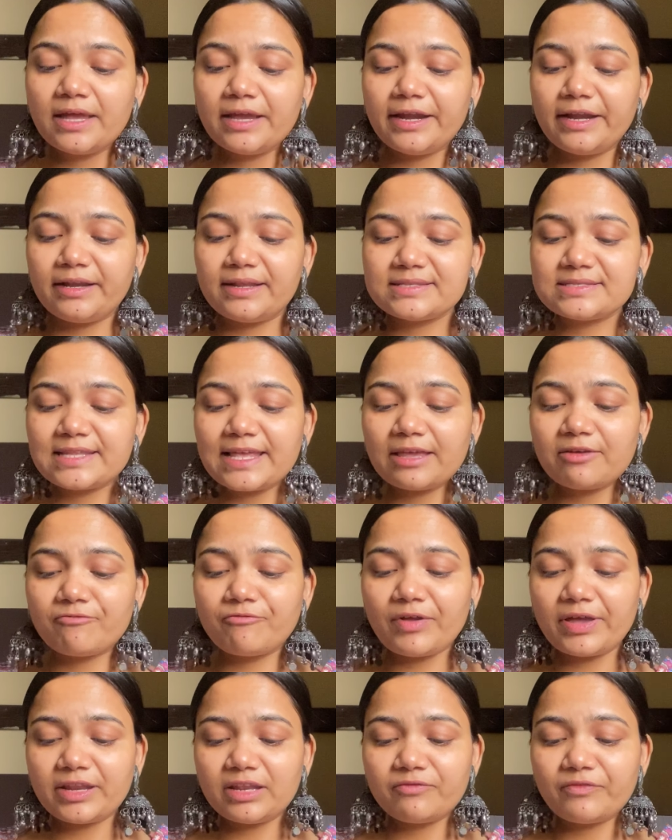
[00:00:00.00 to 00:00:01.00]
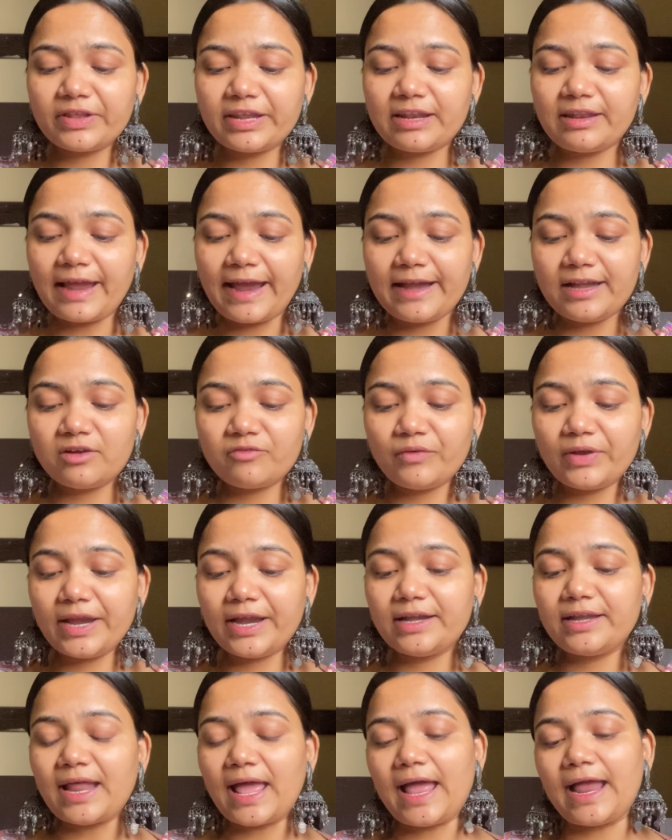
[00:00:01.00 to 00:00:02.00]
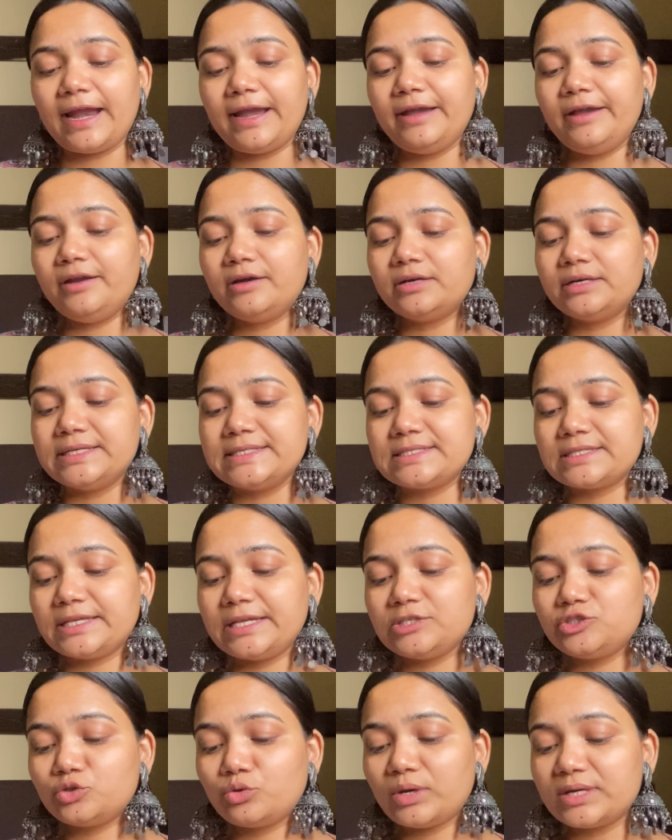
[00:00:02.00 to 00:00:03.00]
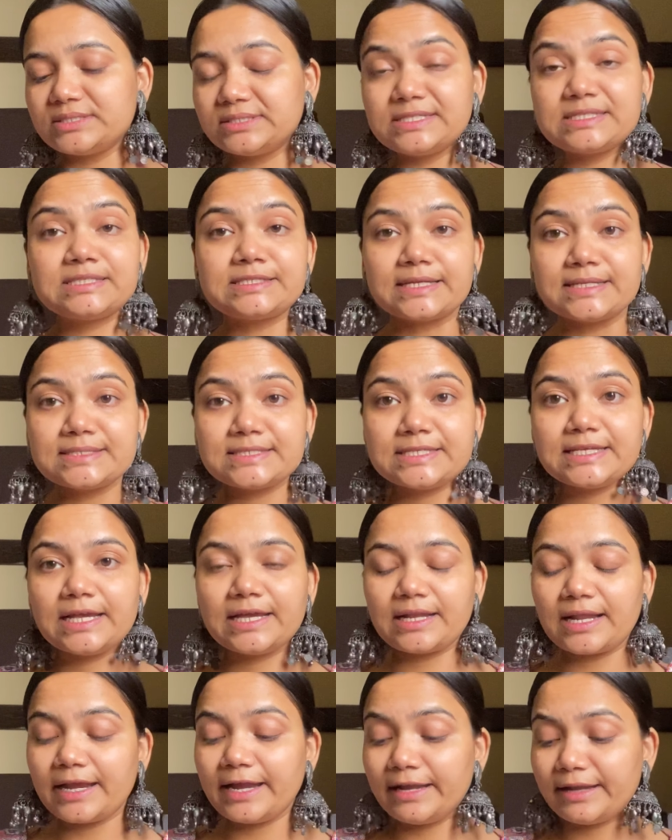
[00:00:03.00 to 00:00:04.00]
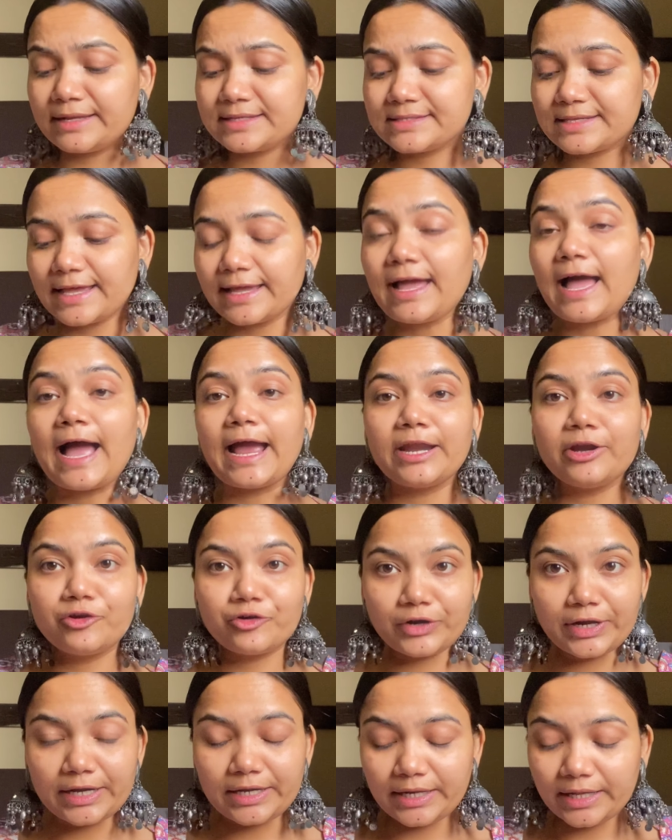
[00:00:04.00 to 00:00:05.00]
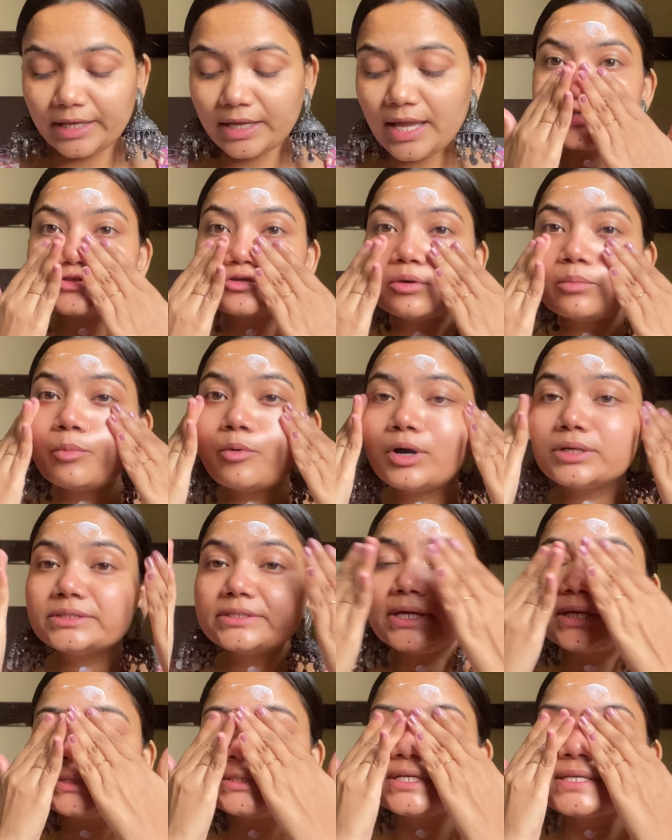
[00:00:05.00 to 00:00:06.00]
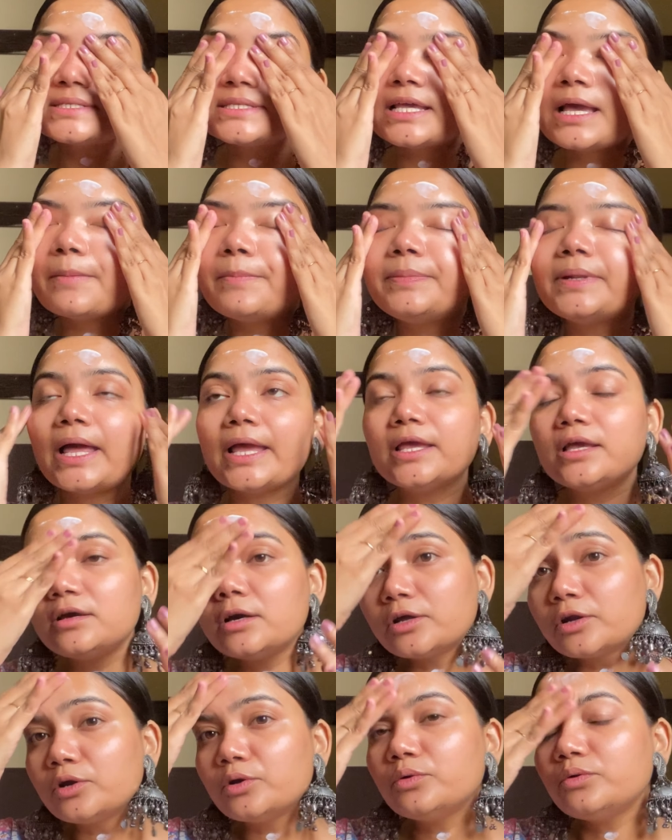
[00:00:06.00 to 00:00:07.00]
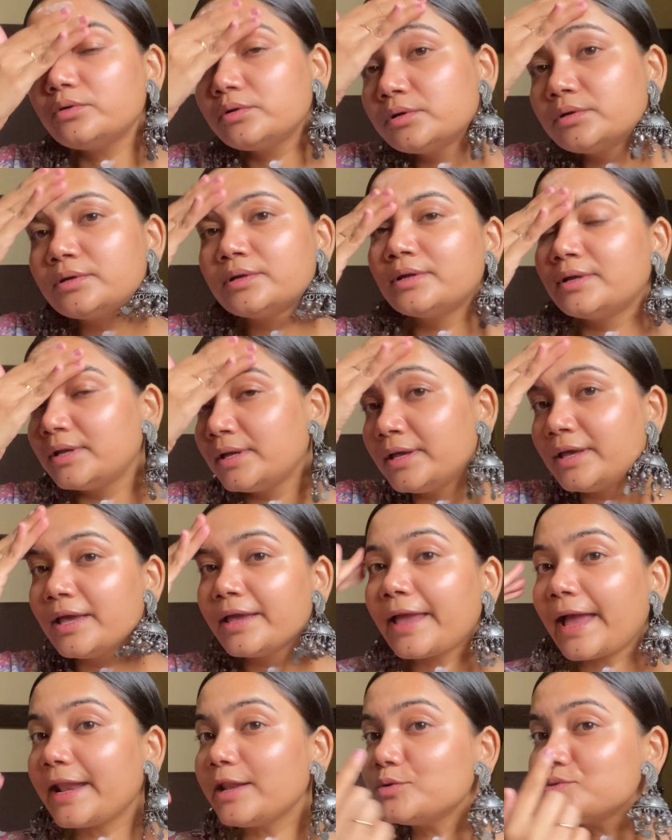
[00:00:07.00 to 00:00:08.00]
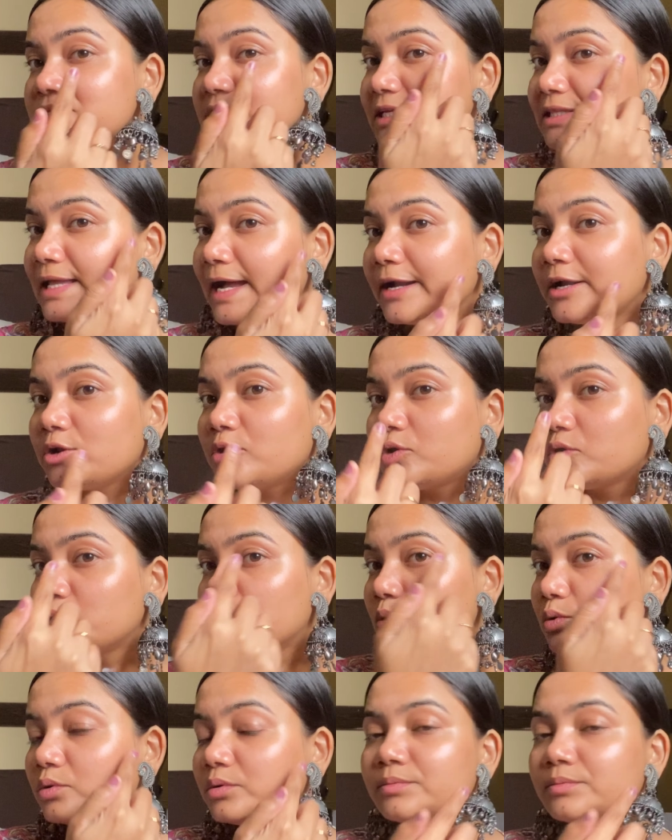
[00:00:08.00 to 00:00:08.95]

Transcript: it is like very very lightweight and इसकी जो consistency है ना it is like hydrating इसको बहुत ही अच्छे से apply कर लो कैन यू सी दैट ग्लो